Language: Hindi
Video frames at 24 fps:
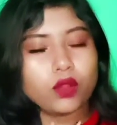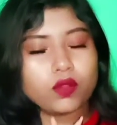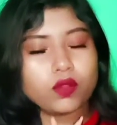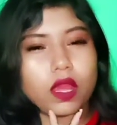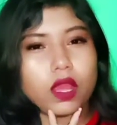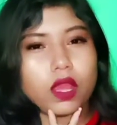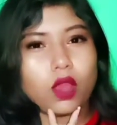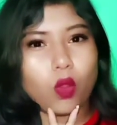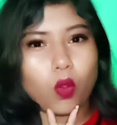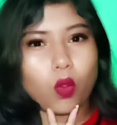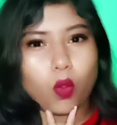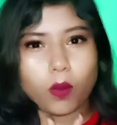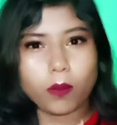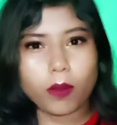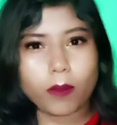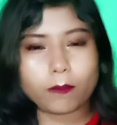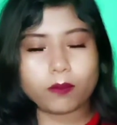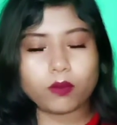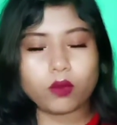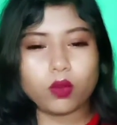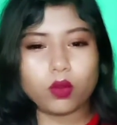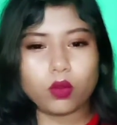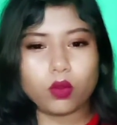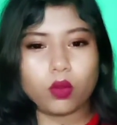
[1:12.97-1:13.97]
तो आई होप
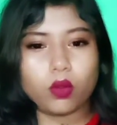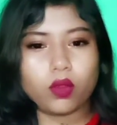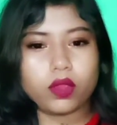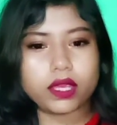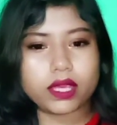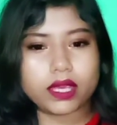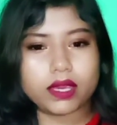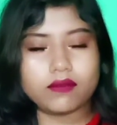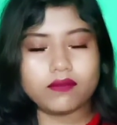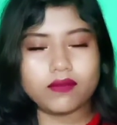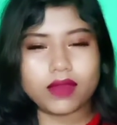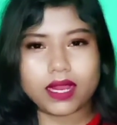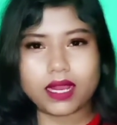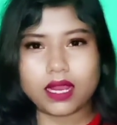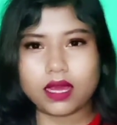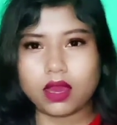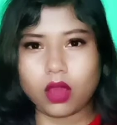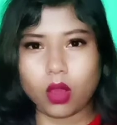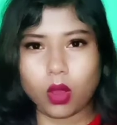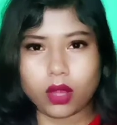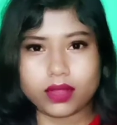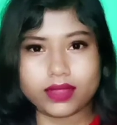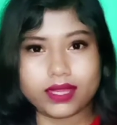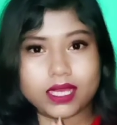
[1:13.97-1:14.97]
आप लोगों को ये वाला
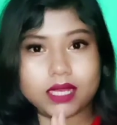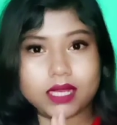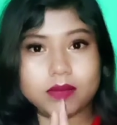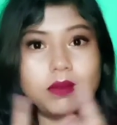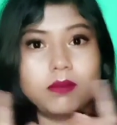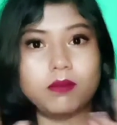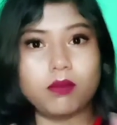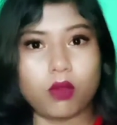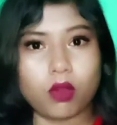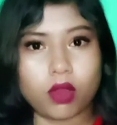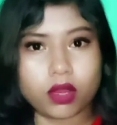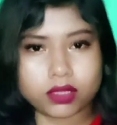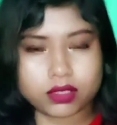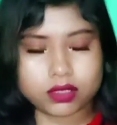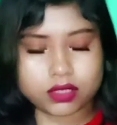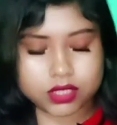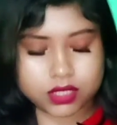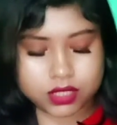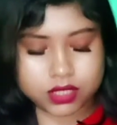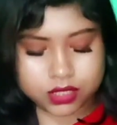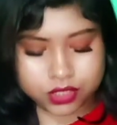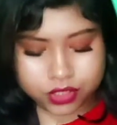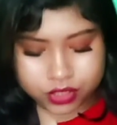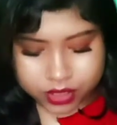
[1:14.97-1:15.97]
हॉल देखने में बहुत
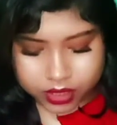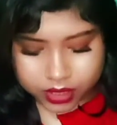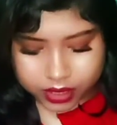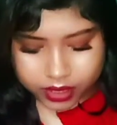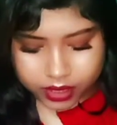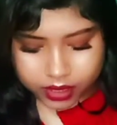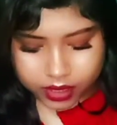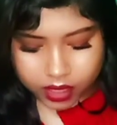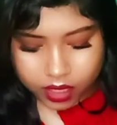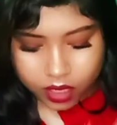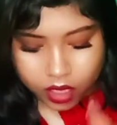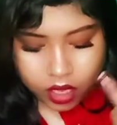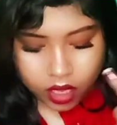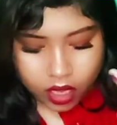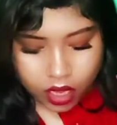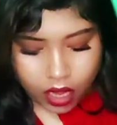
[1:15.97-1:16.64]
इंटरेस्टिंग लगेगा